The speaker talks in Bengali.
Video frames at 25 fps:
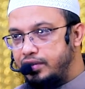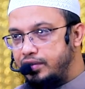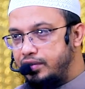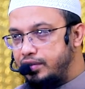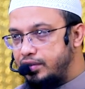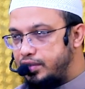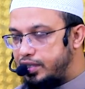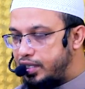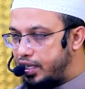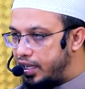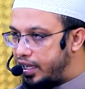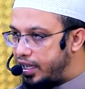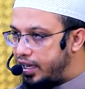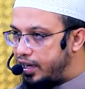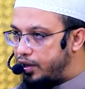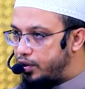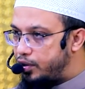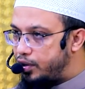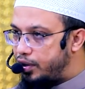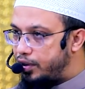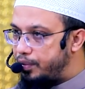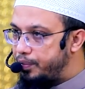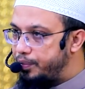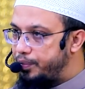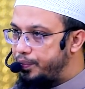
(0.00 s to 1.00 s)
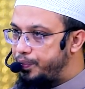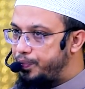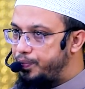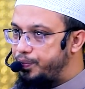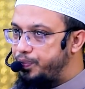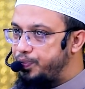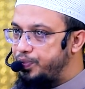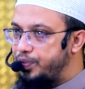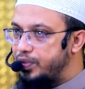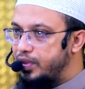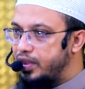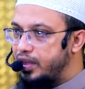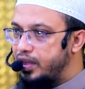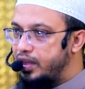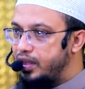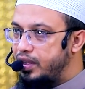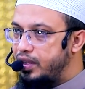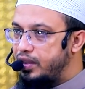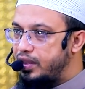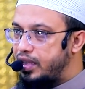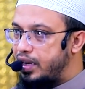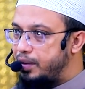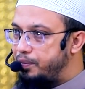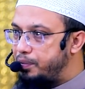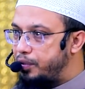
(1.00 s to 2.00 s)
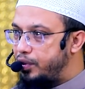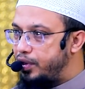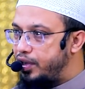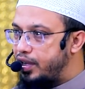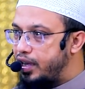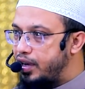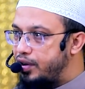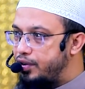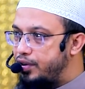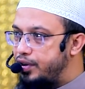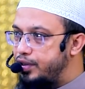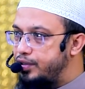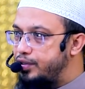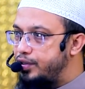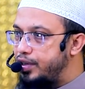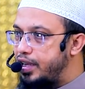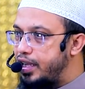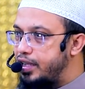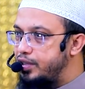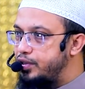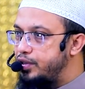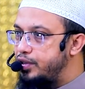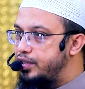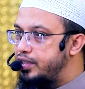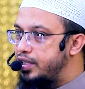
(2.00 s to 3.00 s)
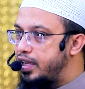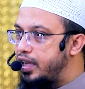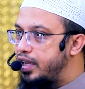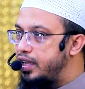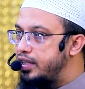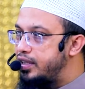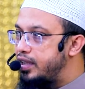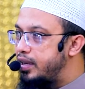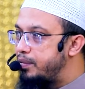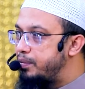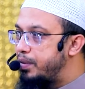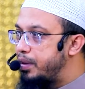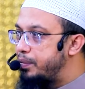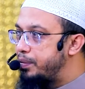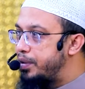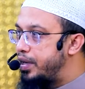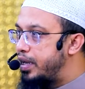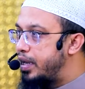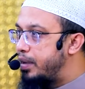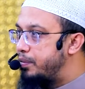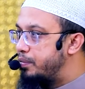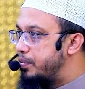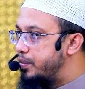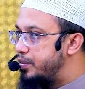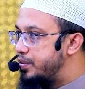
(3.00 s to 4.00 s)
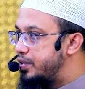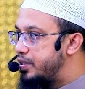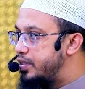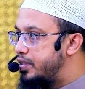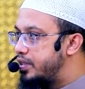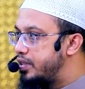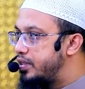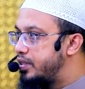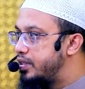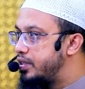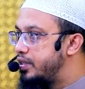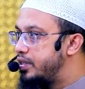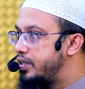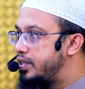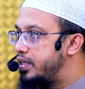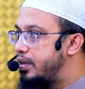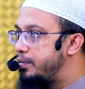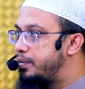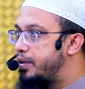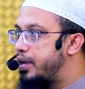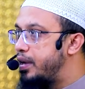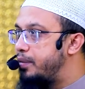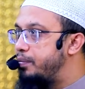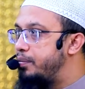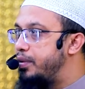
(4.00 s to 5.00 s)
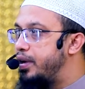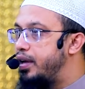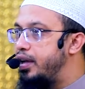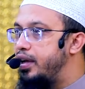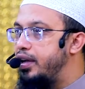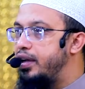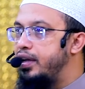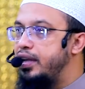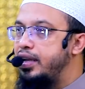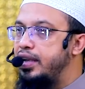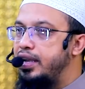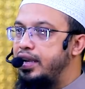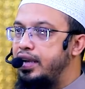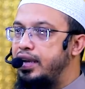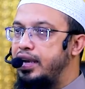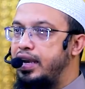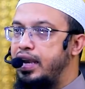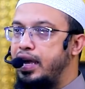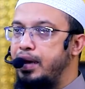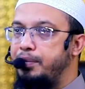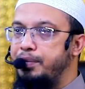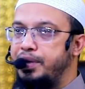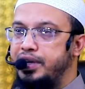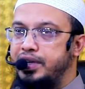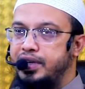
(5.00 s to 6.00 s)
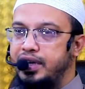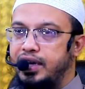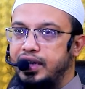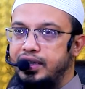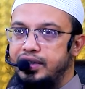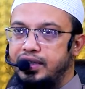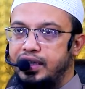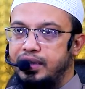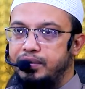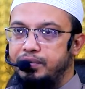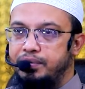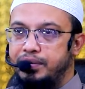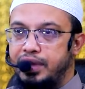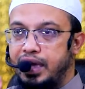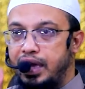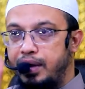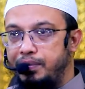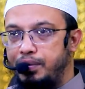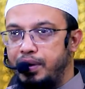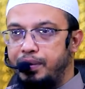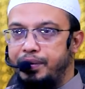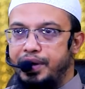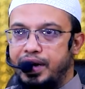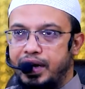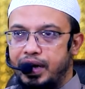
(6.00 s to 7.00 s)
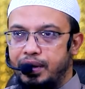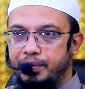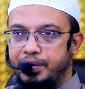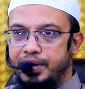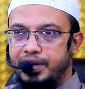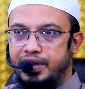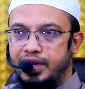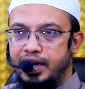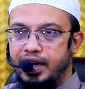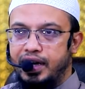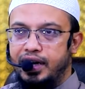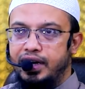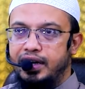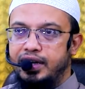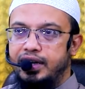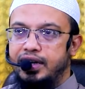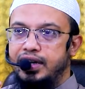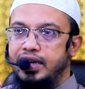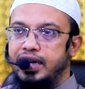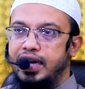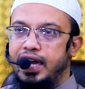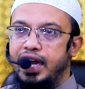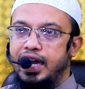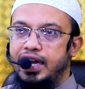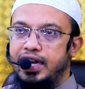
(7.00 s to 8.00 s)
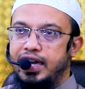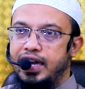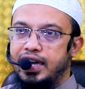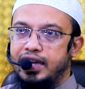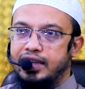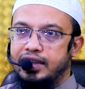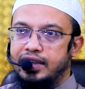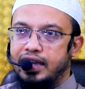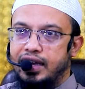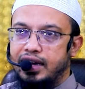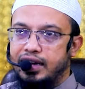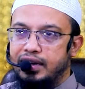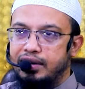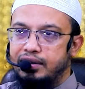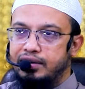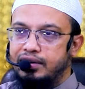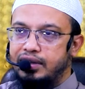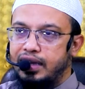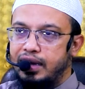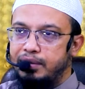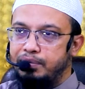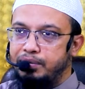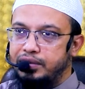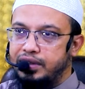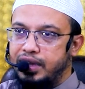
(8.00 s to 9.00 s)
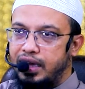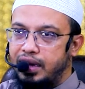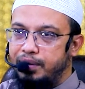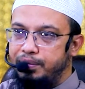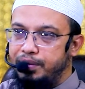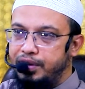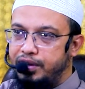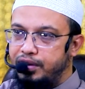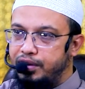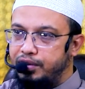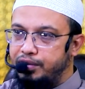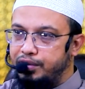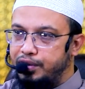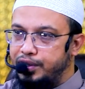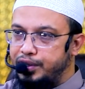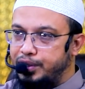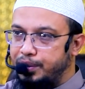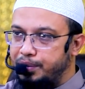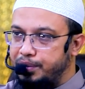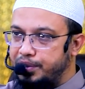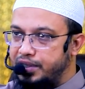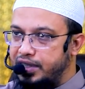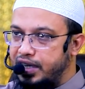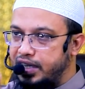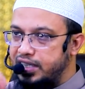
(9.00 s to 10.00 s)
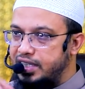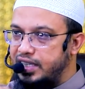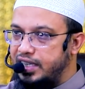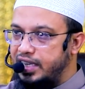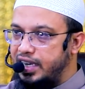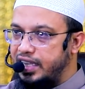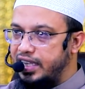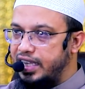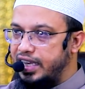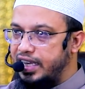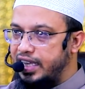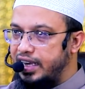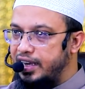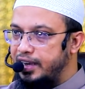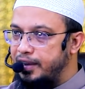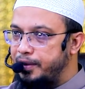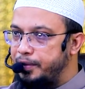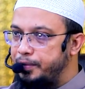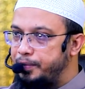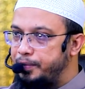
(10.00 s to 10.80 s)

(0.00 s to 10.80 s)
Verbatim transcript: তো সে এরকম তার পরীক্ষা করার জন্য একজন যায় তার বাপের নাম বলছে যে আমার আব্বা নাম এটা তার বাবার নাম এটা এই এই তার তার তার ভিতরে কোনো সমস্যা আছে কিনা দেখেন